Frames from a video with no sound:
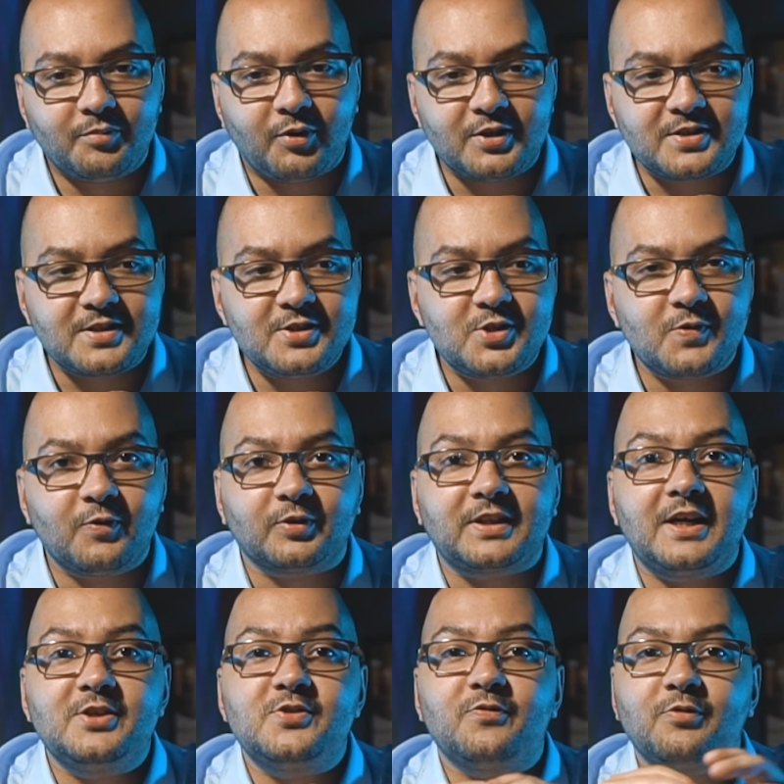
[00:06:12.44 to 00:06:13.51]
pode sentir
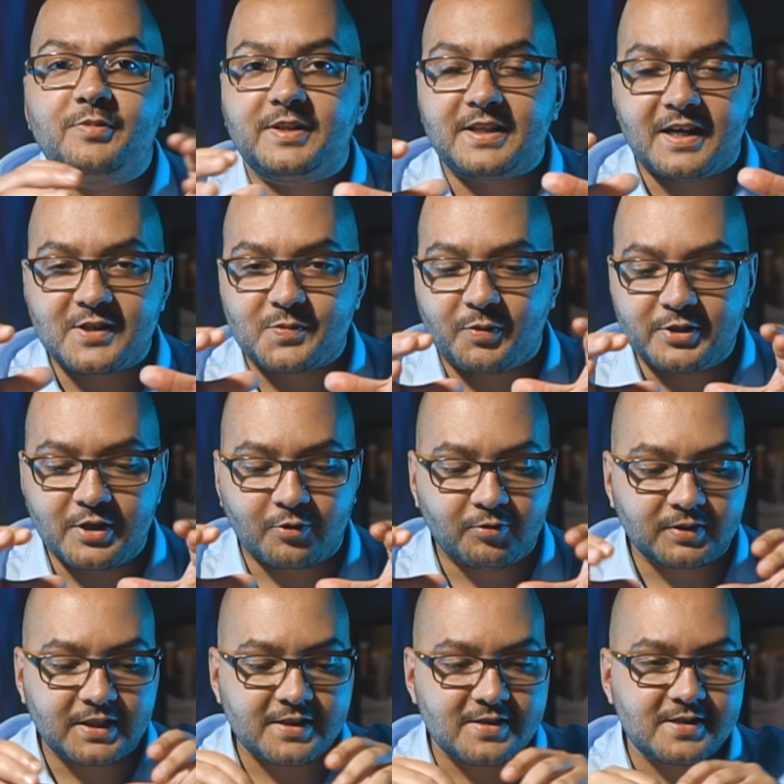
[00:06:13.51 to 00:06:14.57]
vontade de vomitar, isso pode
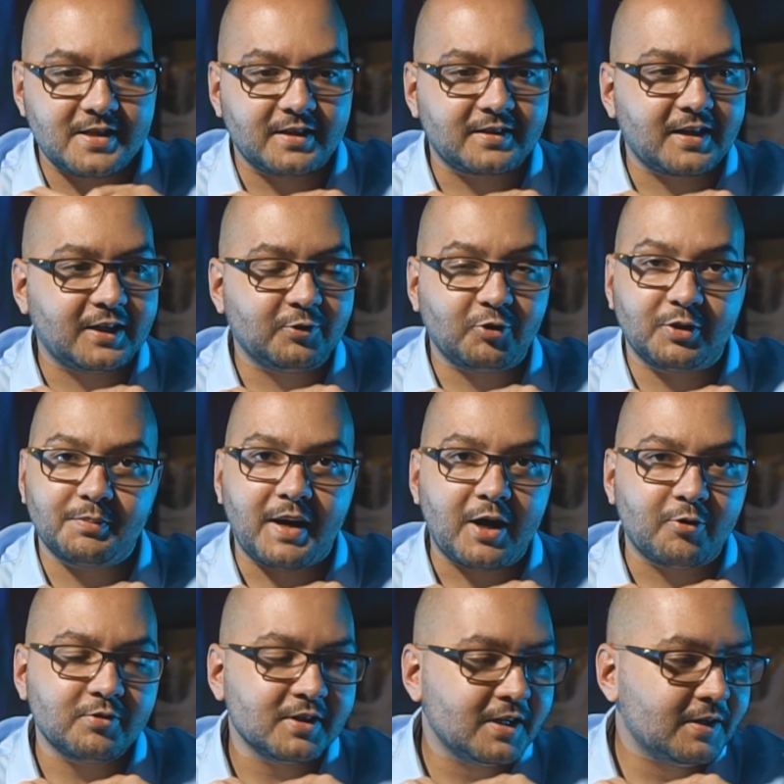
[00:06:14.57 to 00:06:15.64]
acontecer, tá? É
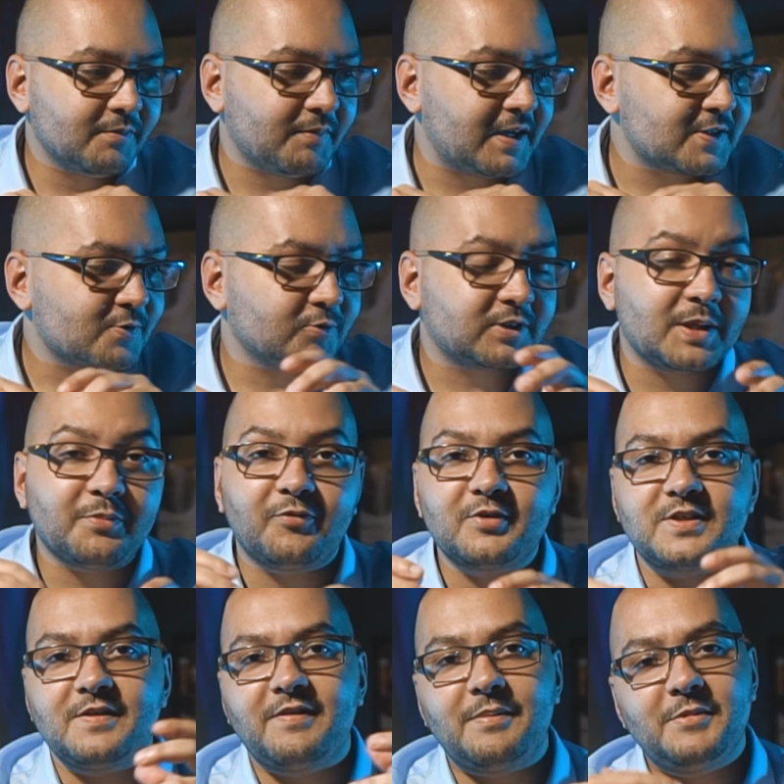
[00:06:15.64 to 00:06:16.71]
normal, mas com o tempo
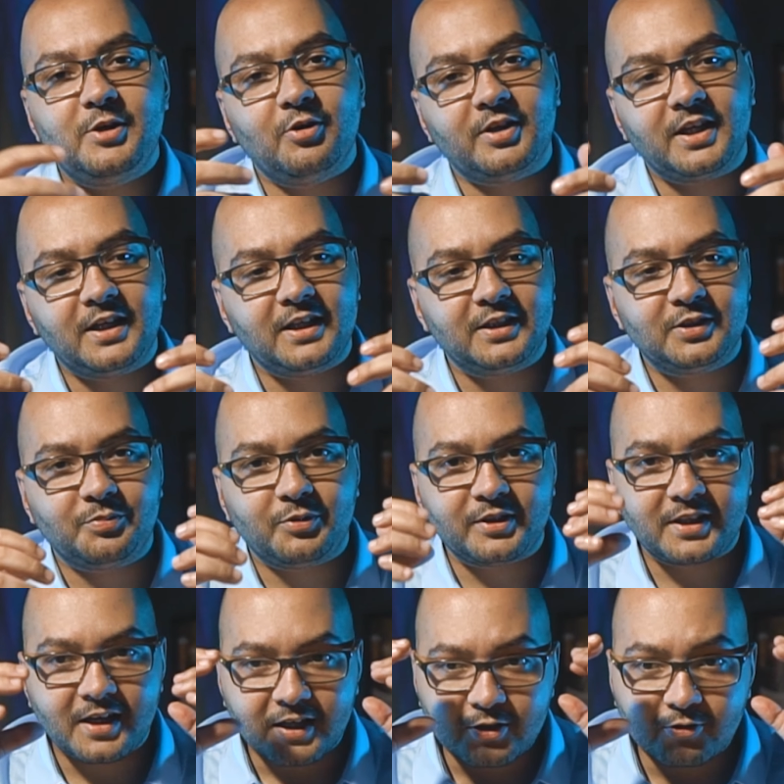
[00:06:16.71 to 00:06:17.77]
você vai melhorando,
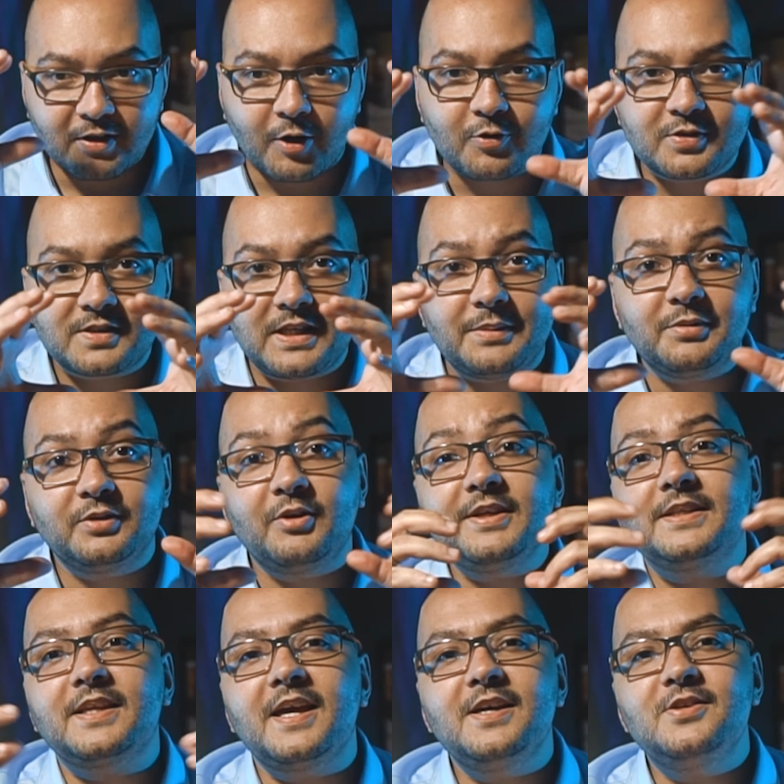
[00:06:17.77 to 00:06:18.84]
porque é aquilo lá, o cérebro não
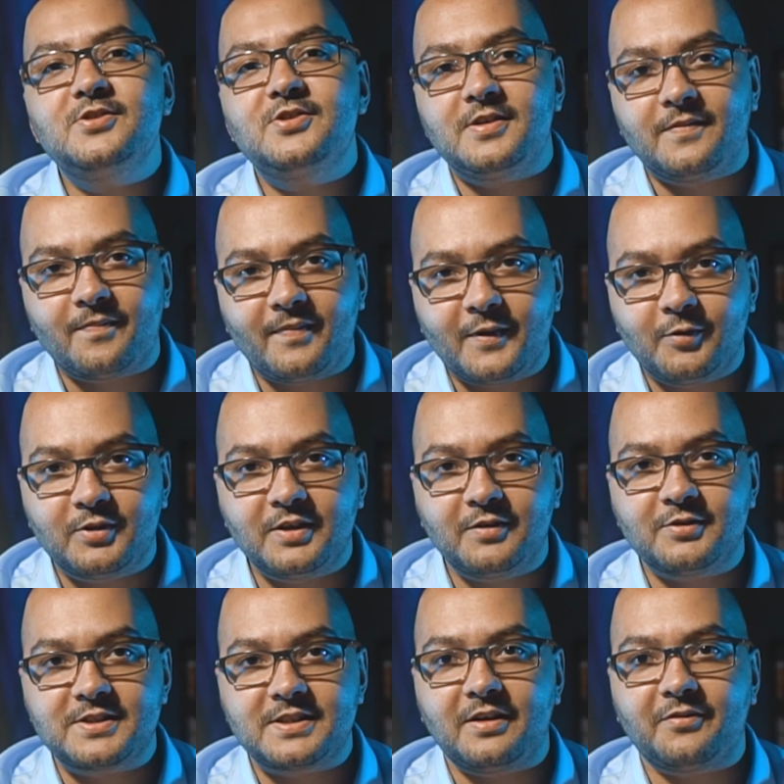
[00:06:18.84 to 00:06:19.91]
entende o que,
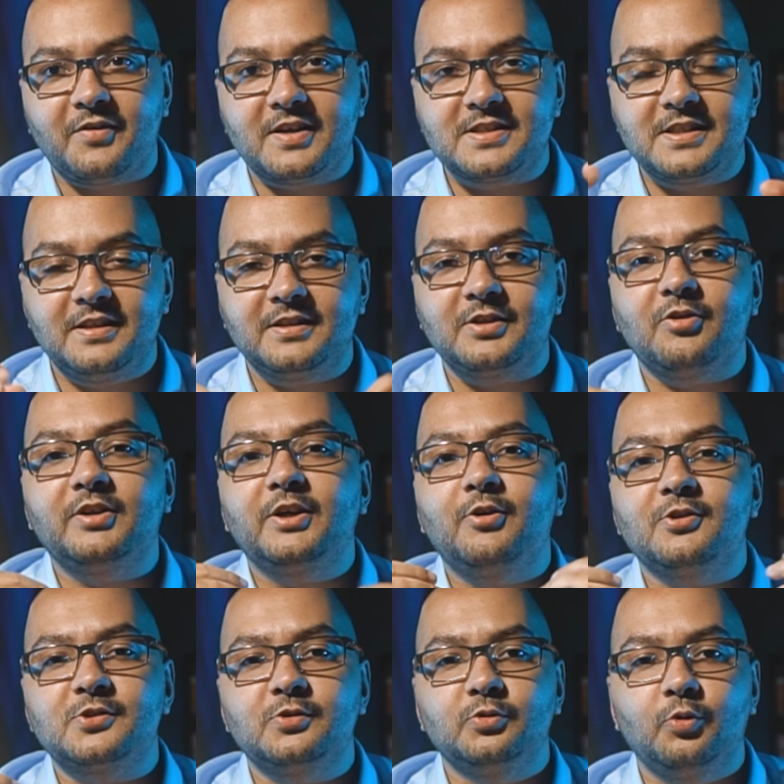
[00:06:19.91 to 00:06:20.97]
que você está fazendo, então é um
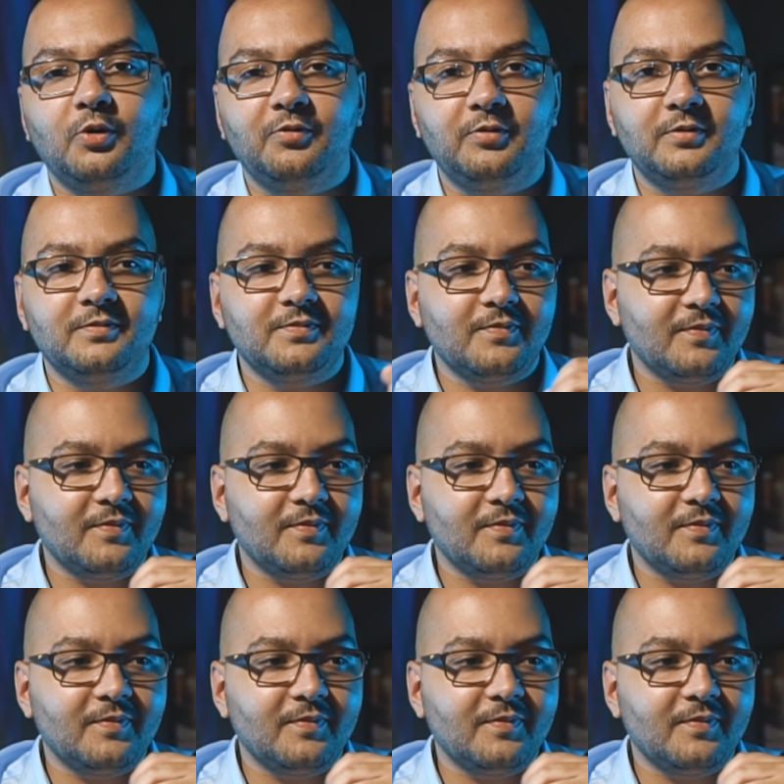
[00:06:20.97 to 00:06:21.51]
negócio novo.